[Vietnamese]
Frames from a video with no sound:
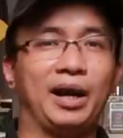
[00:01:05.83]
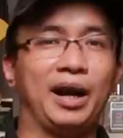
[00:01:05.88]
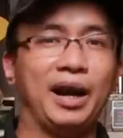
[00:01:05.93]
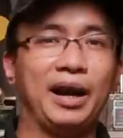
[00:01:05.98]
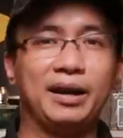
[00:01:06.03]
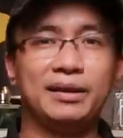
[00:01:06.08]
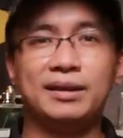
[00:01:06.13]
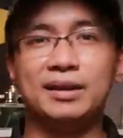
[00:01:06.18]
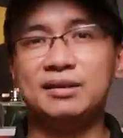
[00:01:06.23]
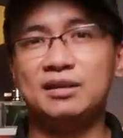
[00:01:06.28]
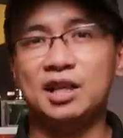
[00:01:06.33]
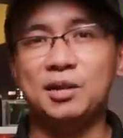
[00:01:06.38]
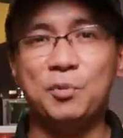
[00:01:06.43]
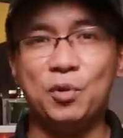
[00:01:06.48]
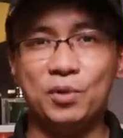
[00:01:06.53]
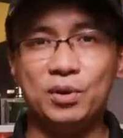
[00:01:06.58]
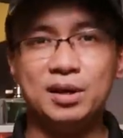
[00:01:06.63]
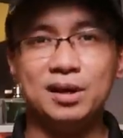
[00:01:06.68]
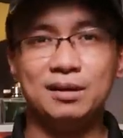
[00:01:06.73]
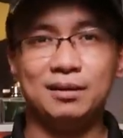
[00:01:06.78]
cái thế giới
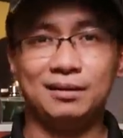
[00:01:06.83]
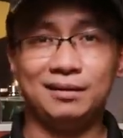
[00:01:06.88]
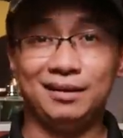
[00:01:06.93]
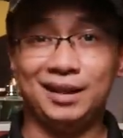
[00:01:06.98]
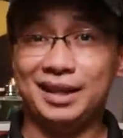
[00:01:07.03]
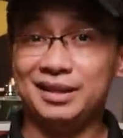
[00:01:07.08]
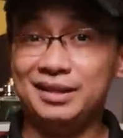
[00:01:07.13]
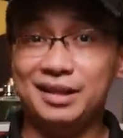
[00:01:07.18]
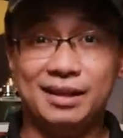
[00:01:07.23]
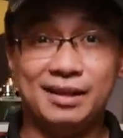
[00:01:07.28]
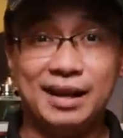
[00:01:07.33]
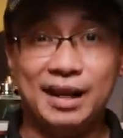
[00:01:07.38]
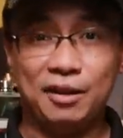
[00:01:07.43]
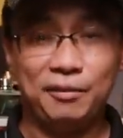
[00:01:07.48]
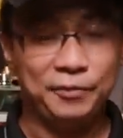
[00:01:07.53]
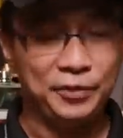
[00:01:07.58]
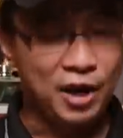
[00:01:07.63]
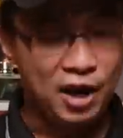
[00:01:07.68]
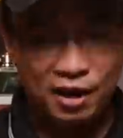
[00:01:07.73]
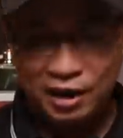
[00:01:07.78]
mùi hương là như thế nào
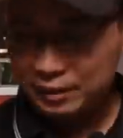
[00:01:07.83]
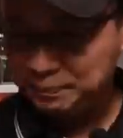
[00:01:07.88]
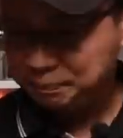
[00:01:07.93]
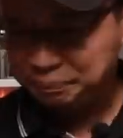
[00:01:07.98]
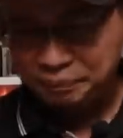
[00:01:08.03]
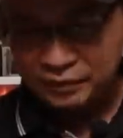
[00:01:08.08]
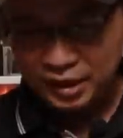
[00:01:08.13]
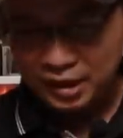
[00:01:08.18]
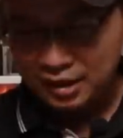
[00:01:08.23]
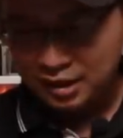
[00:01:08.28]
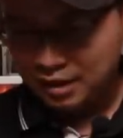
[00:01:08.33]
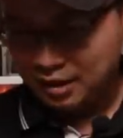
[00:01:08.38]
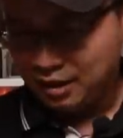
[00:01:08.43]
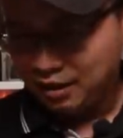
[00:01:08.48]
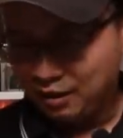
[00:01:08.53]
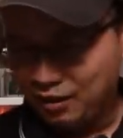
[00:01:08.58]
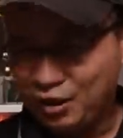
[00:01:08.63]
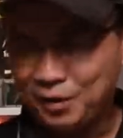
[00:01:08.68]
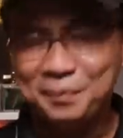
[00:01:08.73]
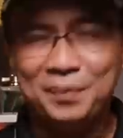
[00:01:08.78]
đó
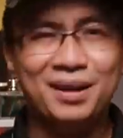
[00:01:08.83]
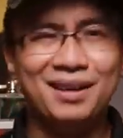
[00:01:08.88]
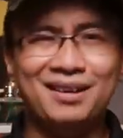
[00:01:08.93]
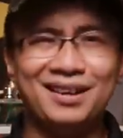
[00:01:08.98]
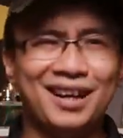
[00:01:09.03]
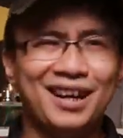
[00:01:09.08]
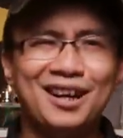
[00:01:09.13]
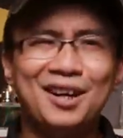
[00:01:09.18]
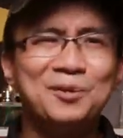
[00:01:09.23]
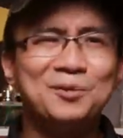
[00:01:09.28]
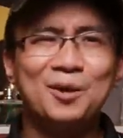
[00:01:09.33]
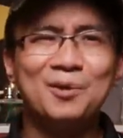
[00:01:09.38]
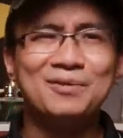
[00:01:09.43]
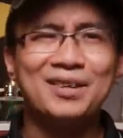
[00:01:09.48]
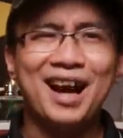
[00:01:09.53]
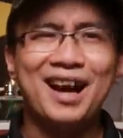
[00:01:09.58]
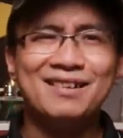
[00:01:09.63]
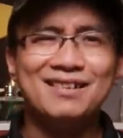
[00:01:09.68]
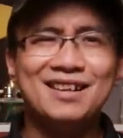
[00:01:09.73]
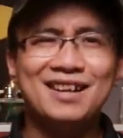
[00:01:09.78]
còn không dông
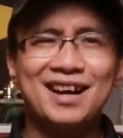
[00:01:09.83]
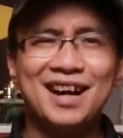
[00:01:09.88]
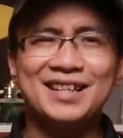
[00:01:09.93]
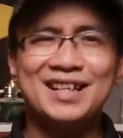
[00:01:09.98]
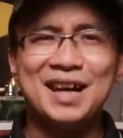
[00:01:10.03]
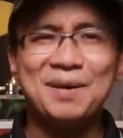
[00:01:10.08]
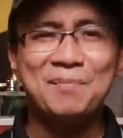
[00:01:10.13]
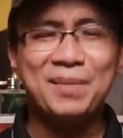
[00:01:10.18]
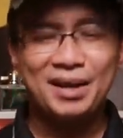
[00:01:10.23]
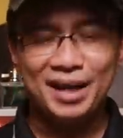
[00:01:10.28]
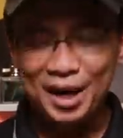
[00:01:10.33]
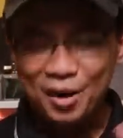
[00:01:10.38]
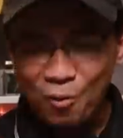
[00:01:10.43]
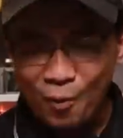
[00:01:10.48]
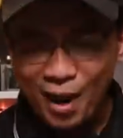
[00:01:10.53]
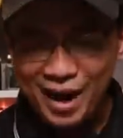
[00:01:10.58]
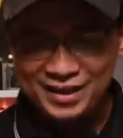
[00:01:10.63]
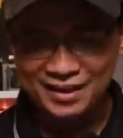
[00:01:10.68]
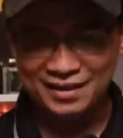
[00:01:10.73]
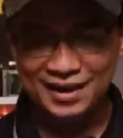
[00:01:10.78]
dài nữa anh em mình hãy
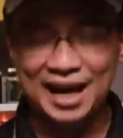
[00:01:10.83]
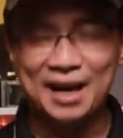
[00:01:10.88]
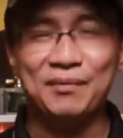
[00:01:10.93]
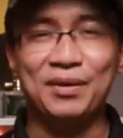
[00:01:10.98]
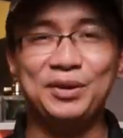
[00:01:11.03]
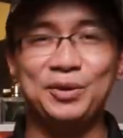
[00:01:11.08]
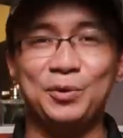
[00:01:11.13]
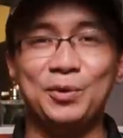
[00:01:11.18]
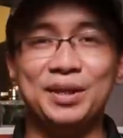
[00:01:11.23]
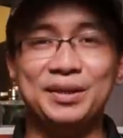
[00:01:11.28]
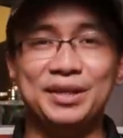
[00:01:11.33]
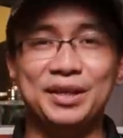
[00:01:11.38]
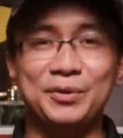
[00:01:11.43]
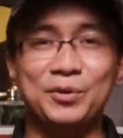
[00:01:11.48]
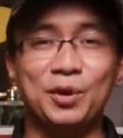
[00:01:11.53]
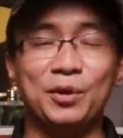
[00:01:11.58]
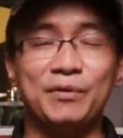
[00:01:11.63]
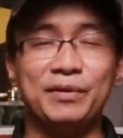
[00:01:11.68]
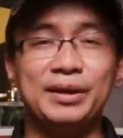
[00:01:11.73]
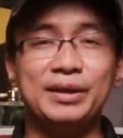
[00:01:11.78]
quay trở lại với chủ đề chính
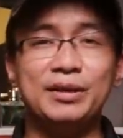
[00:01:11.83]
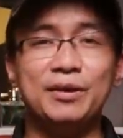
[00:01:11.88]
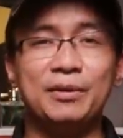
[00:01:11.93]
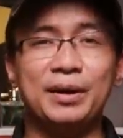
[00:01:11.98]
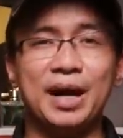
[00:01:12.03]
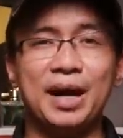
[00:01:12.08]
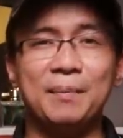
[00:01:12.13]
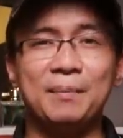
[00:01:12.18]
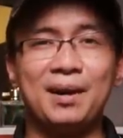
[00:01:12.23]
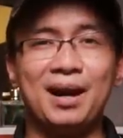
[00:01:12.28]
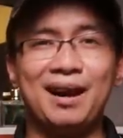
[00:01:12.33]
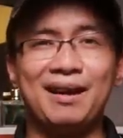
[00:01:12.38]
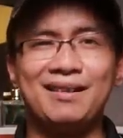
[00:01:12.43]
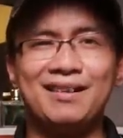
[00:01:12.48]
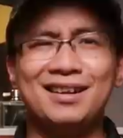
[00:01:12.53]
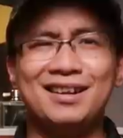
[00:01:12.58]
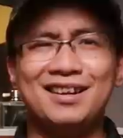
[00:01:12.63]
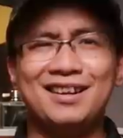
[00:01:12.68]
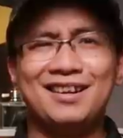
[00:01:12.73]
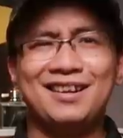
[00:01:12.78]
của video ngày hôm nay
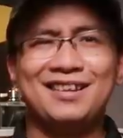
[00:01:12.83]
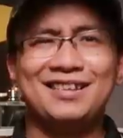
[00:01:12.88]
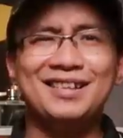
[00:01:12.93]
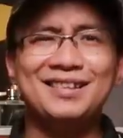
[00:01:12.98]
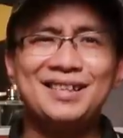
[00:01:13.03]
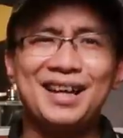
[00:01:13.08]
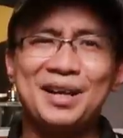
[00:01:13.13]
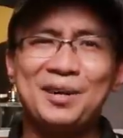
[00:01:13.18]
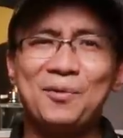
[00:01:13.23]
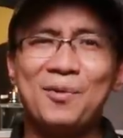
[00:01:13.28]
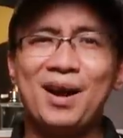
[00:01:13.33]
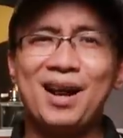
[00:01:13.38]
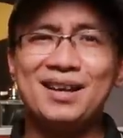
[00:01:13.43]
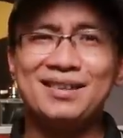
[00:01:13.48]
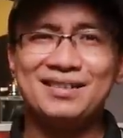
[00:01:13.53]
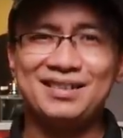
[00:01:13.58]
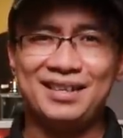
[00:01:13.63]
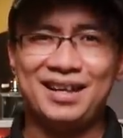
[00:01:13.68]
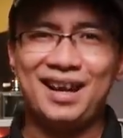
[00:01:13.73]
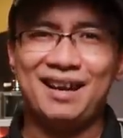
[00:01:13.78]
những chai nước hoa
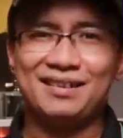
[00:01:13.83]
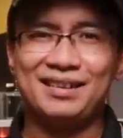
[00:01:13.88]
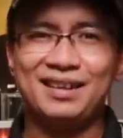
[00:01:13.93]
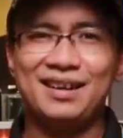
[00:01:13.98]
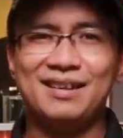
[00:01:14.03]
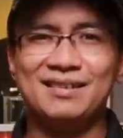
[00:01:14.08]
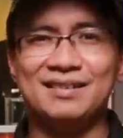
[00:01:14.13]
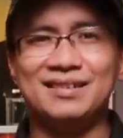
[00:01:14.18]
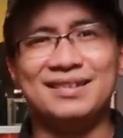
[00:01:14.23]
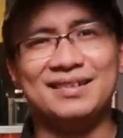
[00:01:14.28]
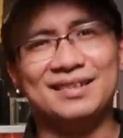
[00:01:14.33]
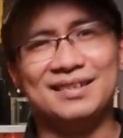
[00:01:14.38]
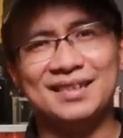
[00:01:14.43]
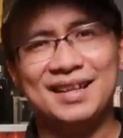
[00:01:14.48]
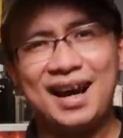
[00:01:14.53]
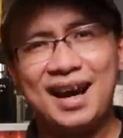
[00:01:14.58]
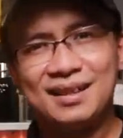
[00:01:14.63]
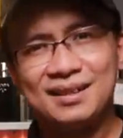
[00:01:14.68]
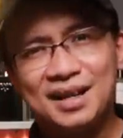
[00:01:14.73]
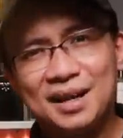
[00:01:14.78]
rẻ tiền
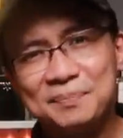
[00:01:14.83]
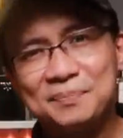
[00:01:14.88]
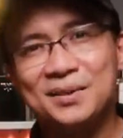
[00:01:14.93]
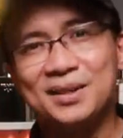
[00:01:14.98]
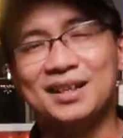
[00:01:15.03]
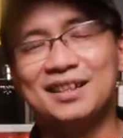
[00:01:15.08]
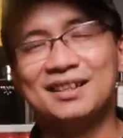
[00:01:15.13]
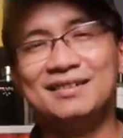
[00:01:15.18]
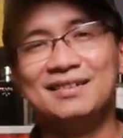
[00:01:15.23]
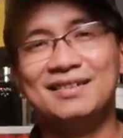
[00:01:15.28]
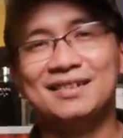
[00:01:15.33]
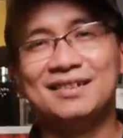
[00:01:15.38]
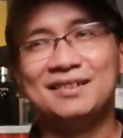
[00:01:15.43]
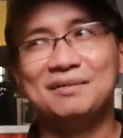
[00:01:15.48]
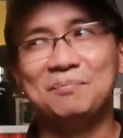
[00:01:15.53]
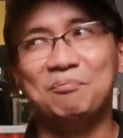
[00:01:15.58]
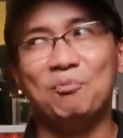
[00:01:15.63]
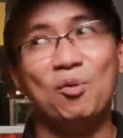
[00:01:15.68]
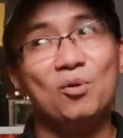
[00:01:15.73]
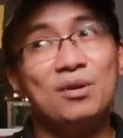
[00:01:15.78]
giá thấp hơn
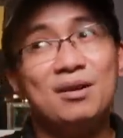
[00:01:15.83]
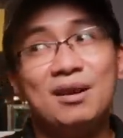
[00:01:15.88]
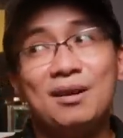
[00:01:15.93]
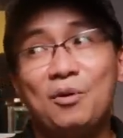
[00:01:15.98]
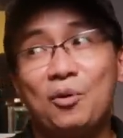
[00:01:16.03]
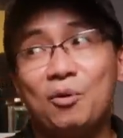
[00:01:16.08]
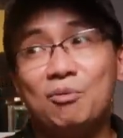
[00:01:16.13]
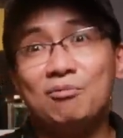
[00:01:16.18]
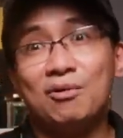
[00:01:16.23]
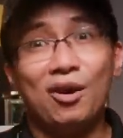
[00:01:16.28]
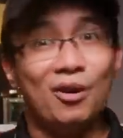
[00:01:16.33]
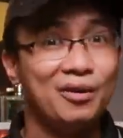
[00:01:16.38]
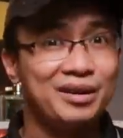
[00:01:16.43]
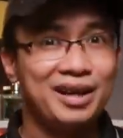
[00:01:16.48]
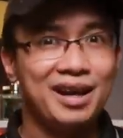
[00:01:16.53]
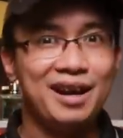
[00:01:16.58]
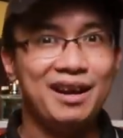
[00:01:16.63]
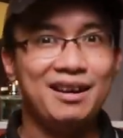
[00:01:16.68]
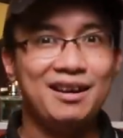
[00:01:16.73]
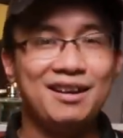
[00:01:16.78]
mùi hương cũng
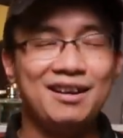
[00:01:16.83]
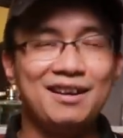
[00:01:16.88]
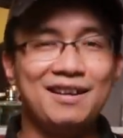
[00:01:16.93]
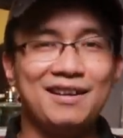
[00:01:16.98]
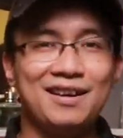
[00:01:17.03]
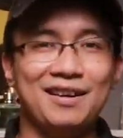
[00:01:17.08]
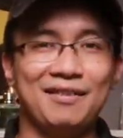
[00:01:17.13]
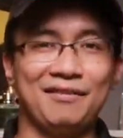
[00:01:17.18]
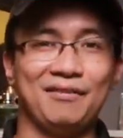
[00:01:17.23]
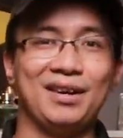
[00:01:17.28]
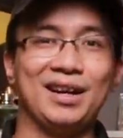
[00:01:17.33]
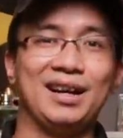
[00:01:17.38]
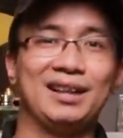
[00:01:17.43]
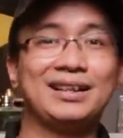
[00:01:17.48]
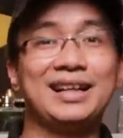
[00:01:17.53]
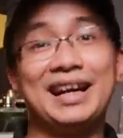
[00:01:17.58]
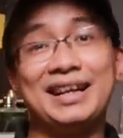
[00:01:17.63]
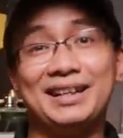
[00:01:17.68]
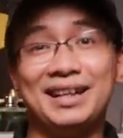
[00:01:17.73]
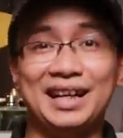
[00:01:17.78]
ok và
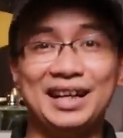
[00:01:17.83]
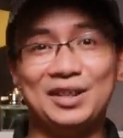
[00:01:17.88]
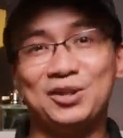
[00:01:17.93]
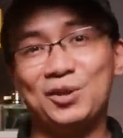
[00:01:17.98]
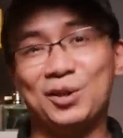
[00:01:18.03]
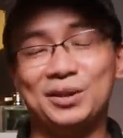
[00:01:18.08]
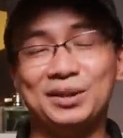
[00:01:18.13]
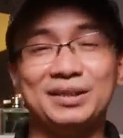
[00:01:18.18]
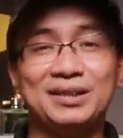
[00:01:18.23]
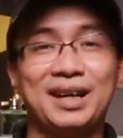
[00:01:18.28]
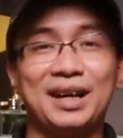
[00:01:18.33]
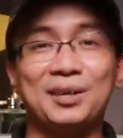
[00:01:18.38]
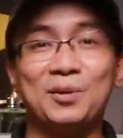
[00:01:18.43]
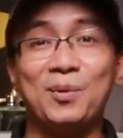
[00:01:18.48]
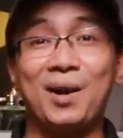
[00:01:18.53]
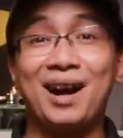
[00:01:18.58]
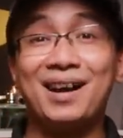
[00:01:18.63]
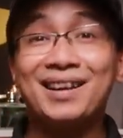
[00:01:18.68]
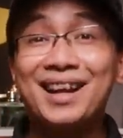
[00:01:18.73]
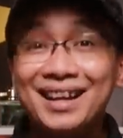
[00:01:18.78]
thay thế cho những chai nước
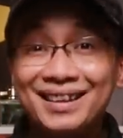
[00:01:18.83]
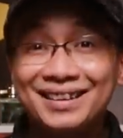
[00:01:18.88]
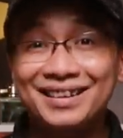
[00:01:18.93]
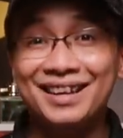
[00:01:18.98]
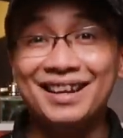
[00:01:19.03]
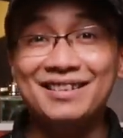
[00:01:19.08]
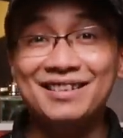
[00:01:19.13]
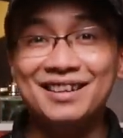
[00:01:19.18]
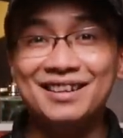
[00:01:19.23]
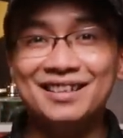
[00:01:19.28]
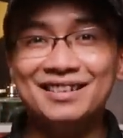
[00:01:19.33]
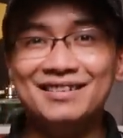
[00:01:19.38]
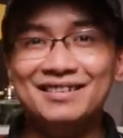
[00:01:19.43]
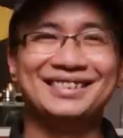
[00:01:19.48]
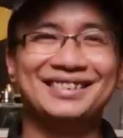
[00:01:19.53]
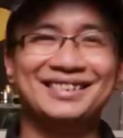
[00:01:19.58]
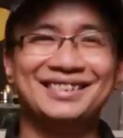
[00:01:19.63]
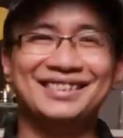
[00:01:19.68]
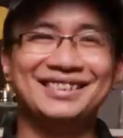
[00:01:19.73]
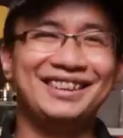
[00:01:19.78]
hoa đắt tiền hơn
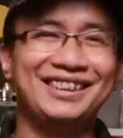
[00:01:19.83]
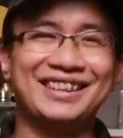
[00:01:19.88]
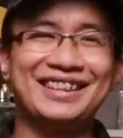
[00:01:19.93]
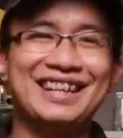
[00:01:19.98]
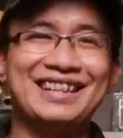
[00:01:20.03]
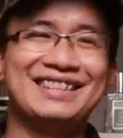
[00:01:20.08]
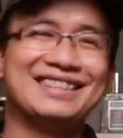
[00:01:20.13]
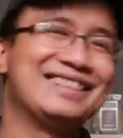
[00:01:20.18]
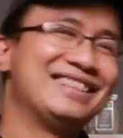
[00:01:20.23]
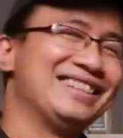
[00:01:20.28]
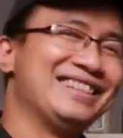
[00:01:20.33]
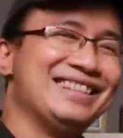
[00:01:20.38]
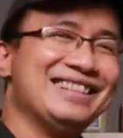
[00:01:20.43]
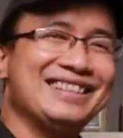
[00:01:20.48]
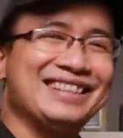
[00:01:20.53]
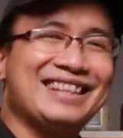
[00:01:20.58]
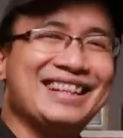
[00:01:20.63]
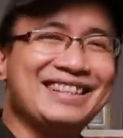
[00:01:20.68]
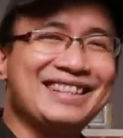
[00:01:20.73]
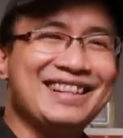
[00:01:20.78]
ok
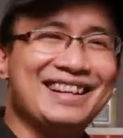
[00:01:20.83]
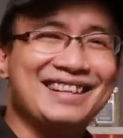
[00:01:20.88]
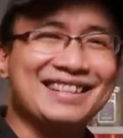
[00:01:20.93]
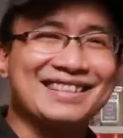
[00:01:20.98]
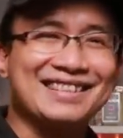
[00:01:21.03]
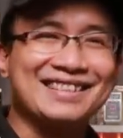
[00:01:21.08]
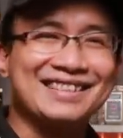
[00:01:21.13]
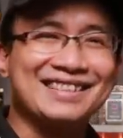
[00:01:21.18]
lên đường